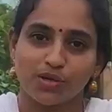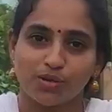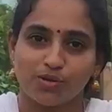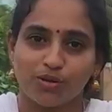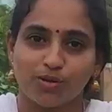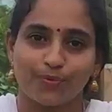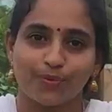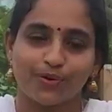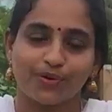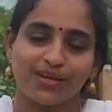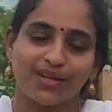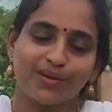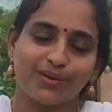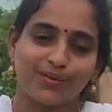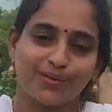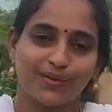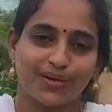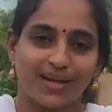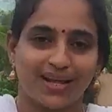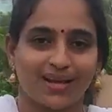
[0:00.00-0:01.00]
మీకు ఓపుకుంటే
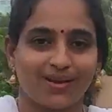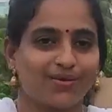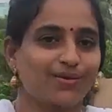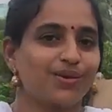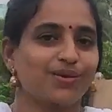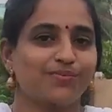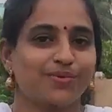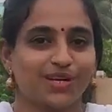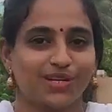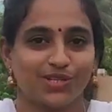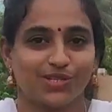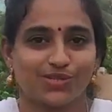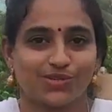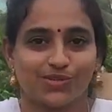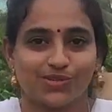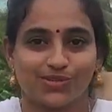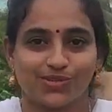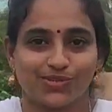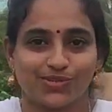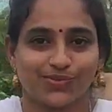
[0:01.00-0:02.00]
కూరగాయలు కూడా
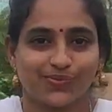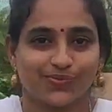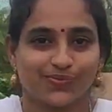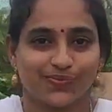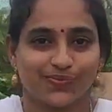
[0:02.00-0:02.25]
పండించుకోవచ్చు